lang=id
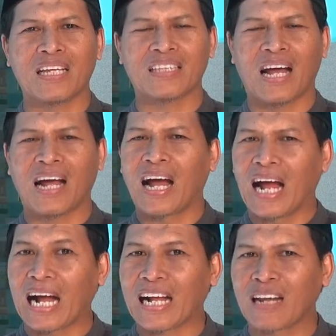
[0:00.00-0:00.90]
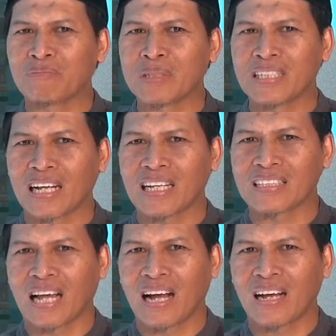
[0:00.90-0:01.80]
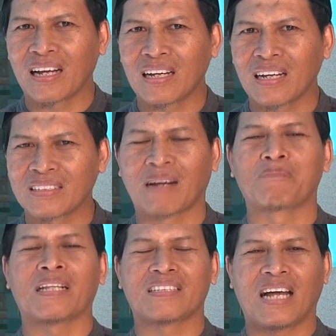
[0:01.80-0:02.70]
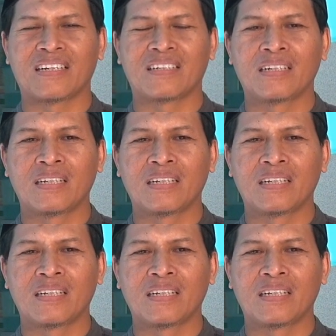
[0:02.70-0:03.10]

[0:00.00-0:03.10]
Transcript: kita akan bisa kita dapatkan.